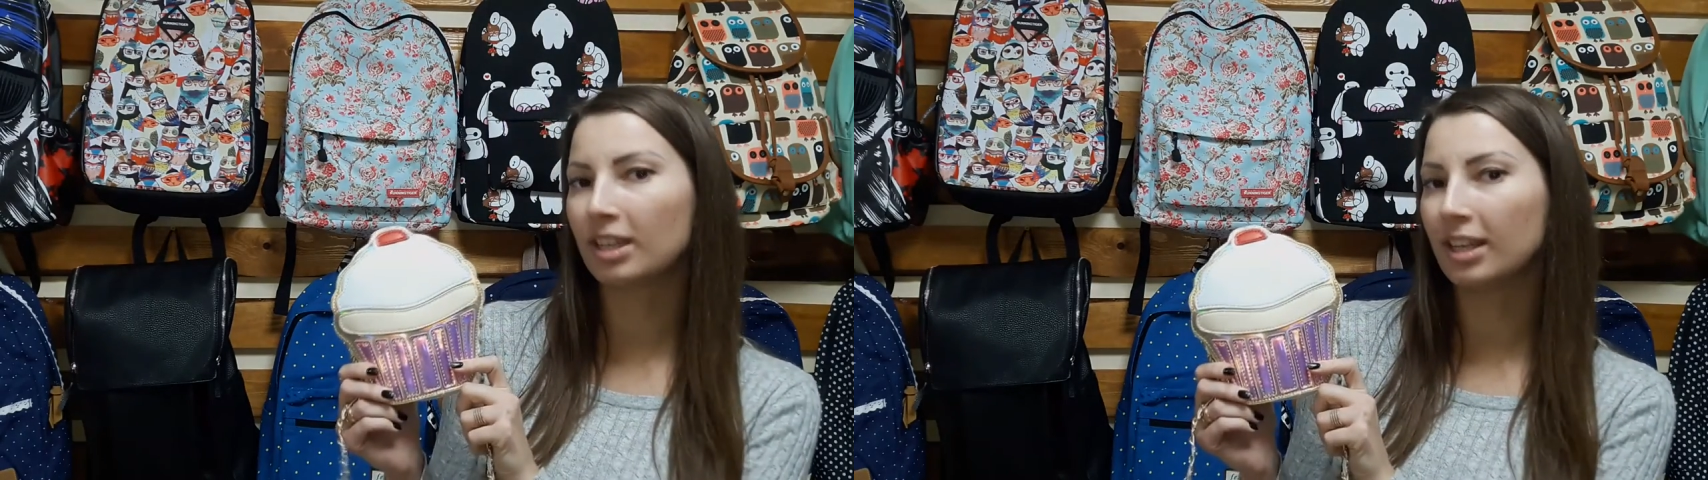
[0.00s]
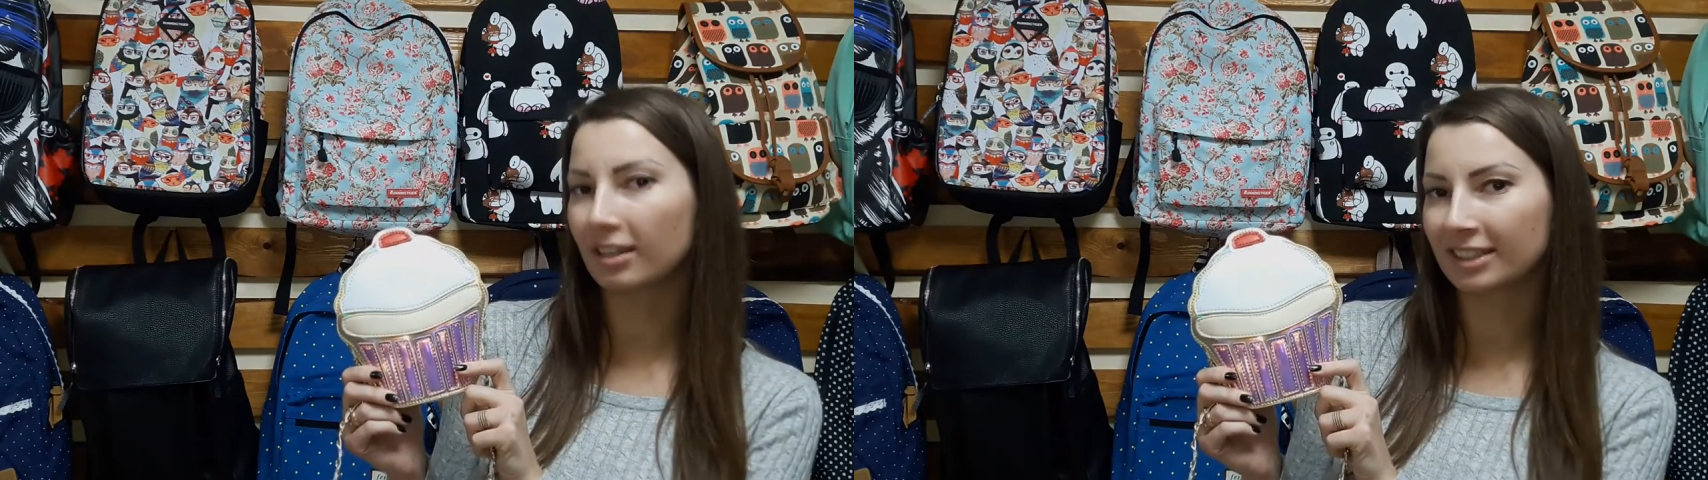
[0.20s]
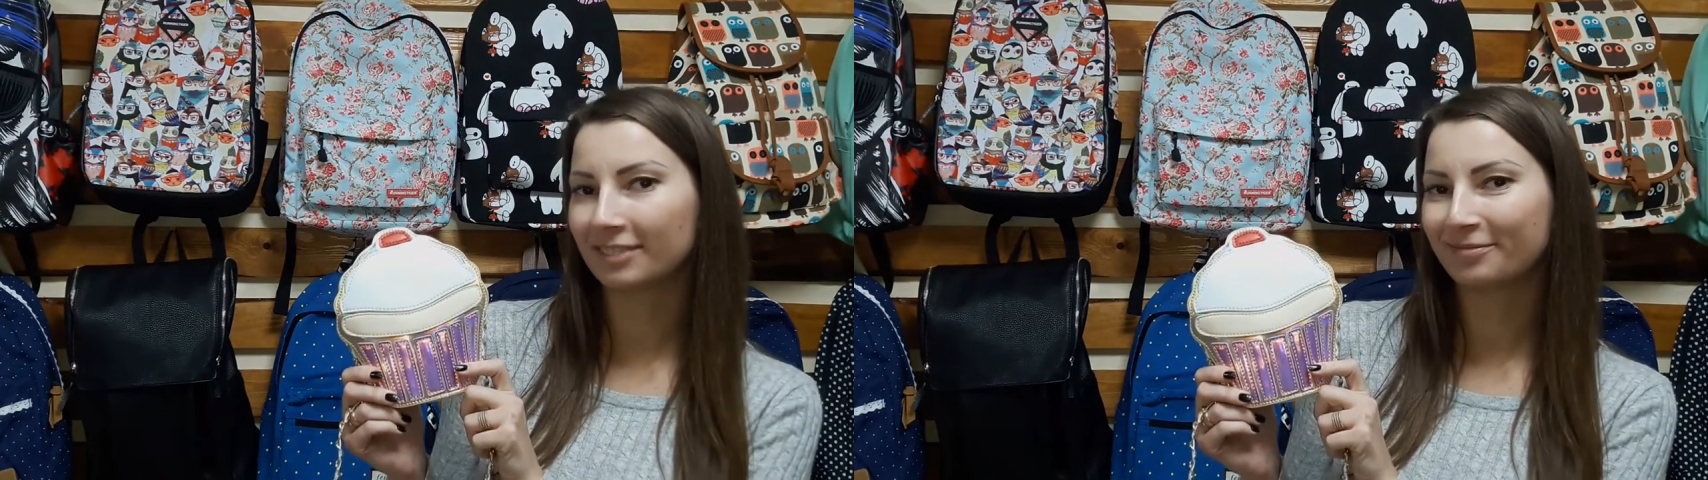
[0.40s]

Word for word: Кекс.